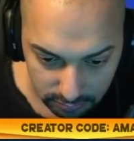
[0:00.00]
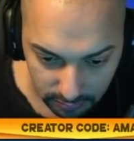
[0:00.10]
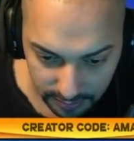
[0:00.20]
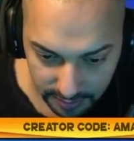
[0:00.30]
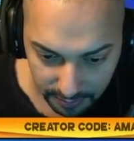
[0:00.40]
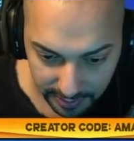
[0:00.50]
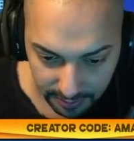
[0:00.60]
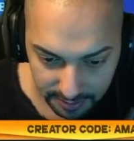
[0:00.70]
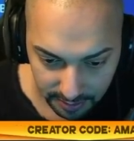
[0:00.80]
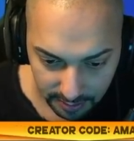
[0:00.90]
Oh, sieht okay
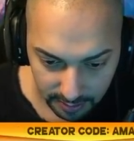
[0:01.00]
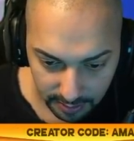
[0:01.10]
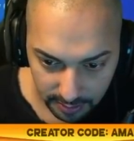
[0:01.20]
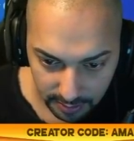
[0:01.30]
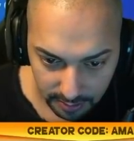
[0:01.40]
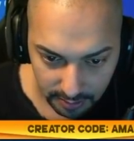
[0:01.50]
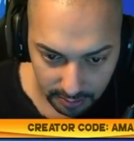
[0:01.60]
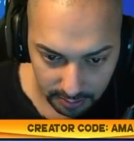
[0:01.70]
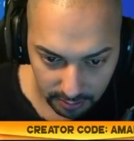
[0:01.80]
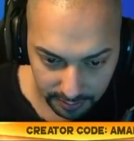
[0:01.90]
aus.
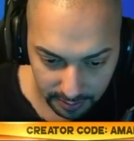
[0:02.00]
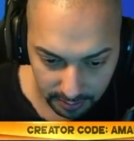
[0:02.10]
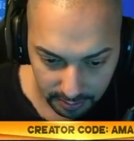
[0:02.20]
Okay.